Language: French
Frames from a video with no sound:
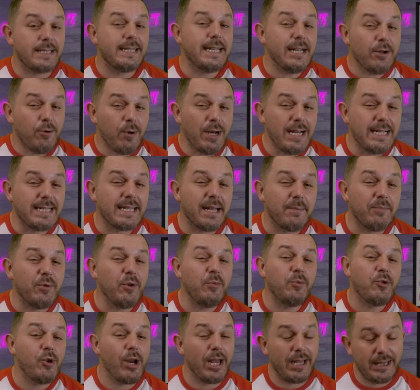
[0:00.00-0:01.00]
c'est quoi les
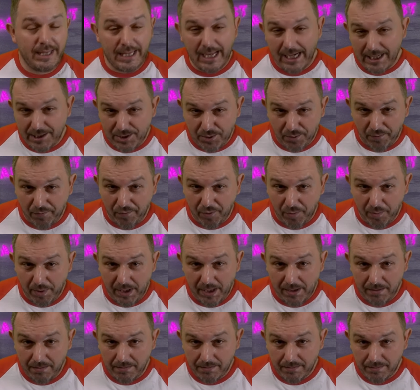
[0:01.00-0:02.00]
symptômes de la
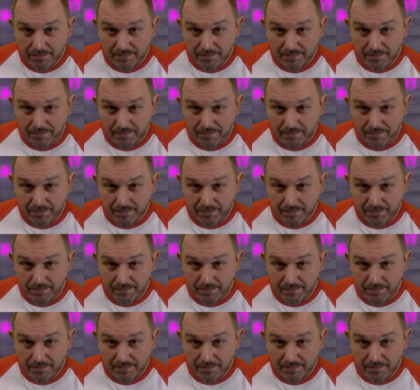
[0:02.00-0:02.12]
thalassophobie Eh